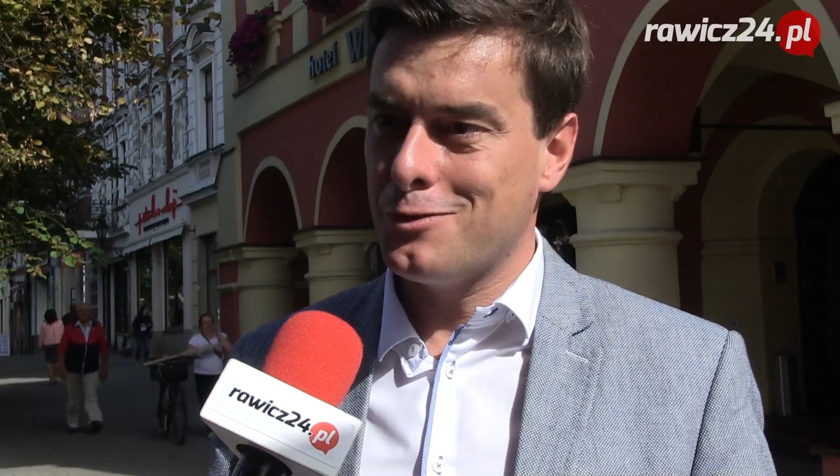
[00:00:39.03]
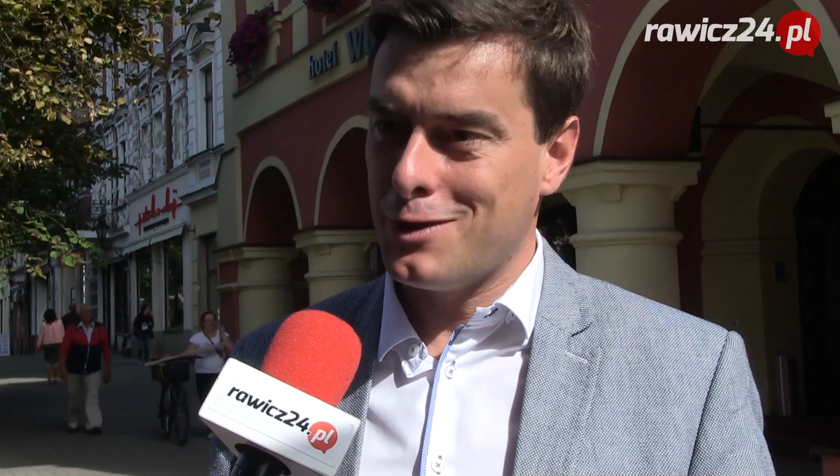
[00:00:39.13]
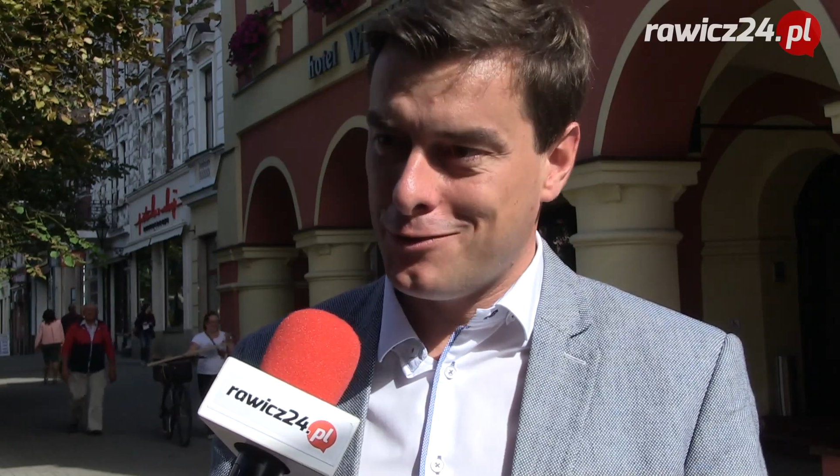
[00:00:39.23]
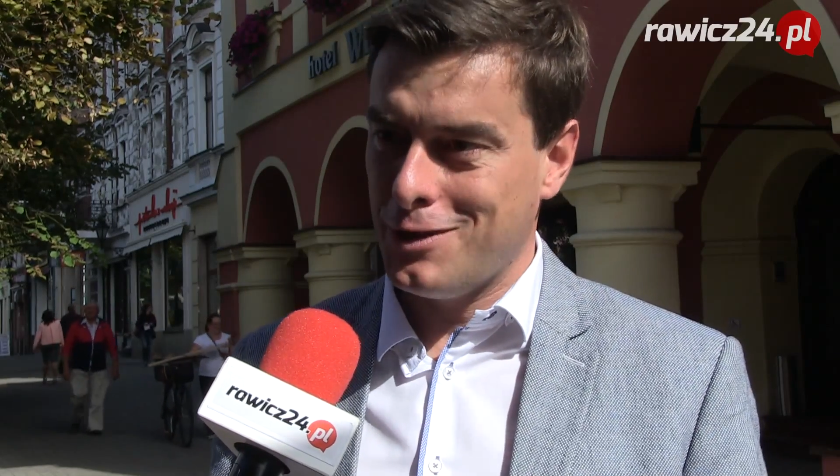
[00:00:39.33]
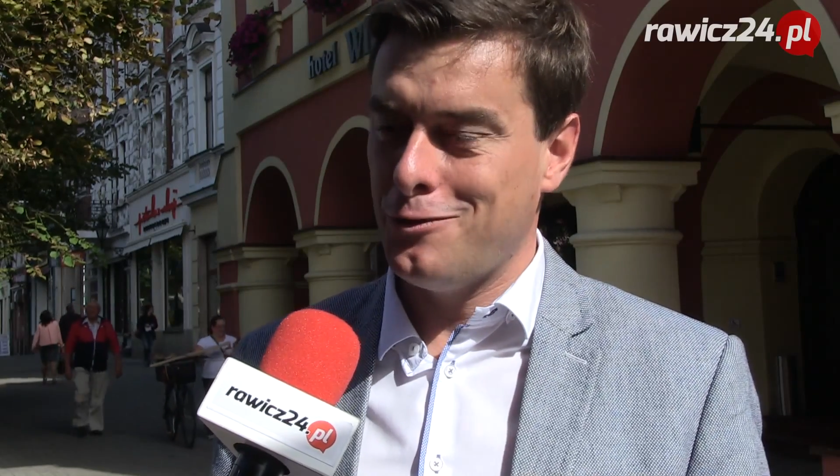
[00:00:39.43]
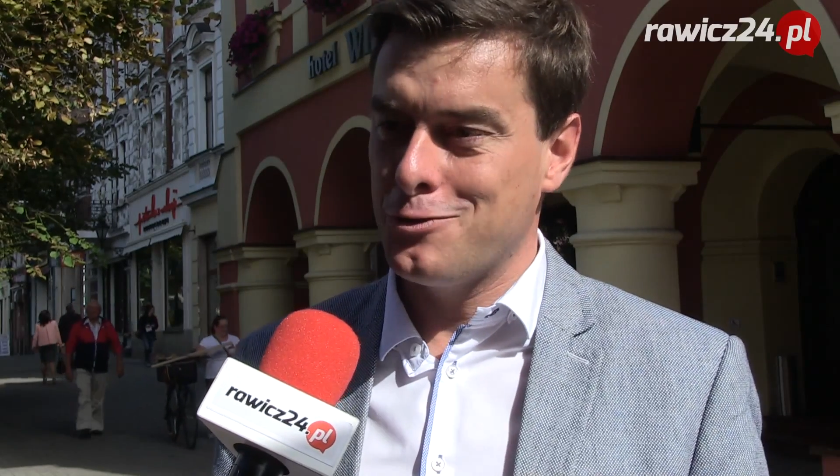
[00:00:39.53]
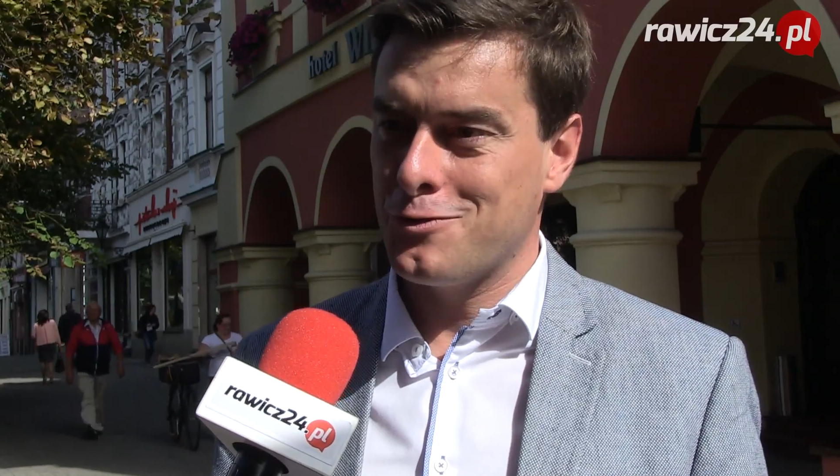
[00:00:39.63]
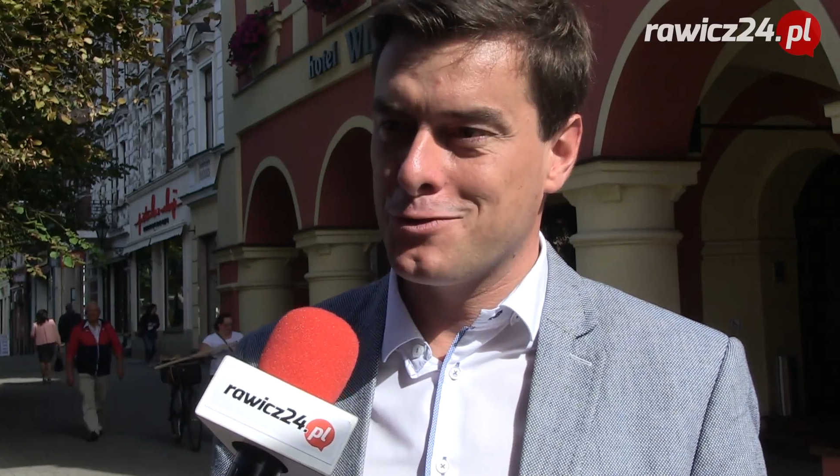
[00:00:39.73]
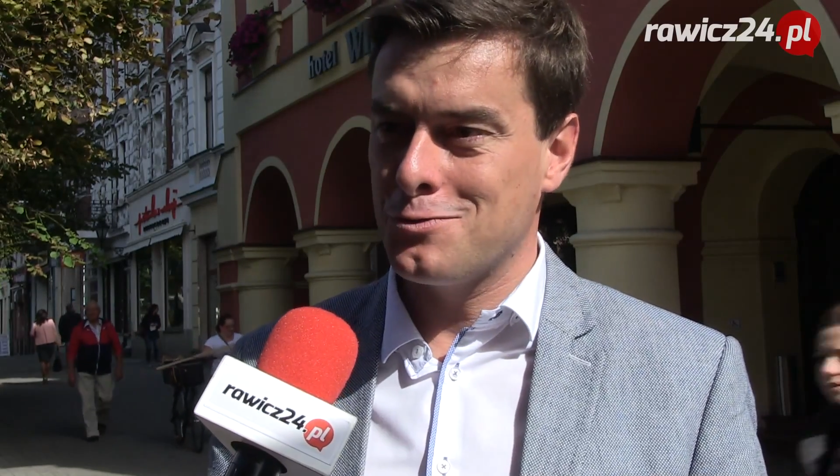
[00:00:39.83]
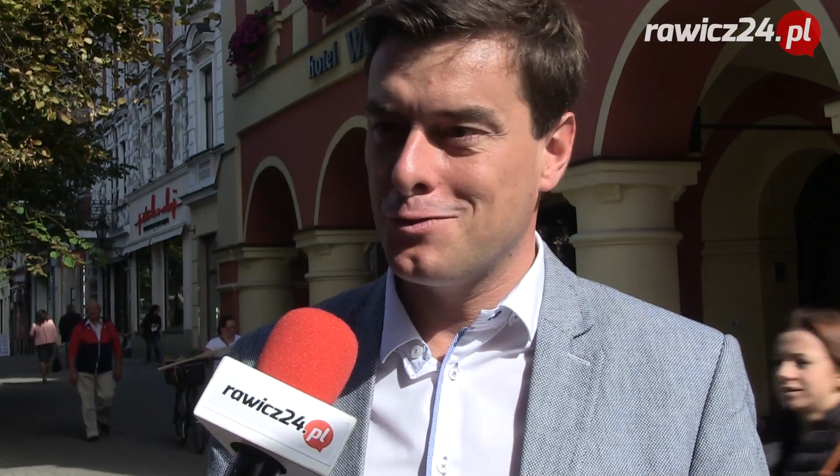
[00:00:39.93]
które w tej chwili już
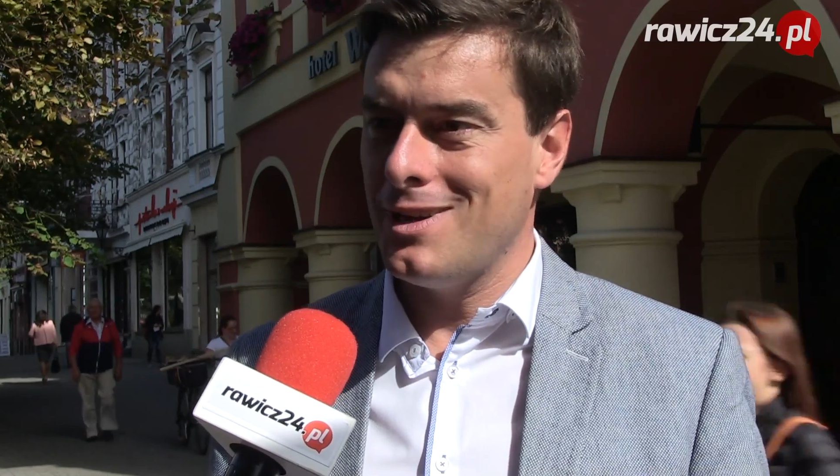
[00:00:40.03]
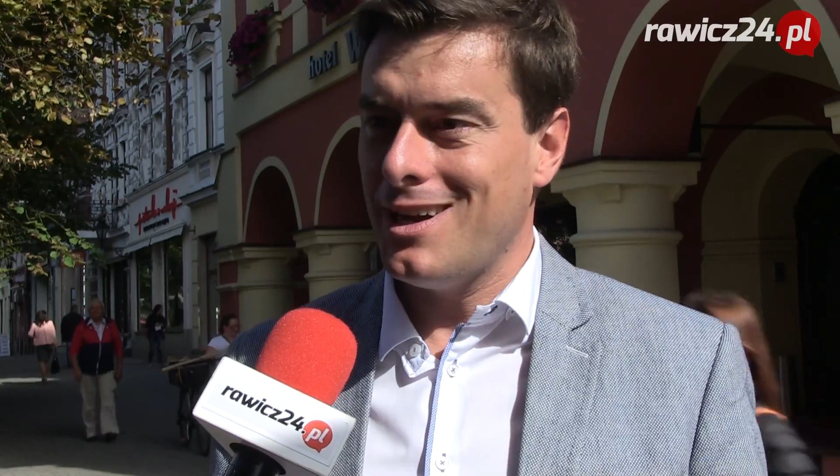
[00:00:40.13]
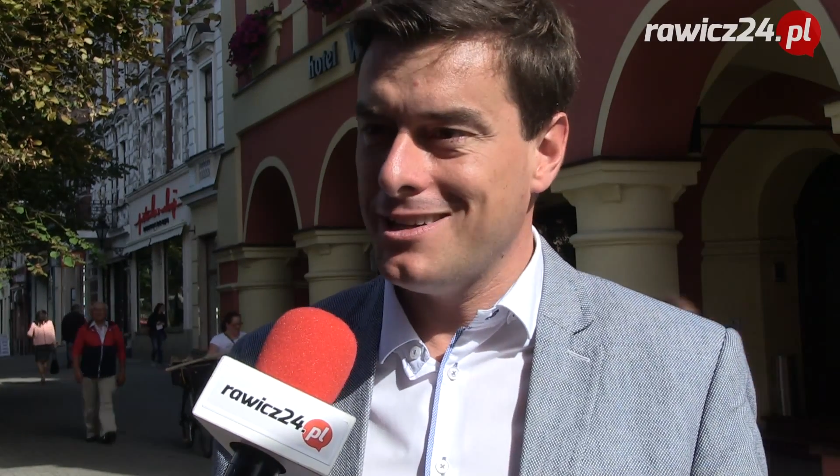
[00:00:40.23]
funkcjonuje,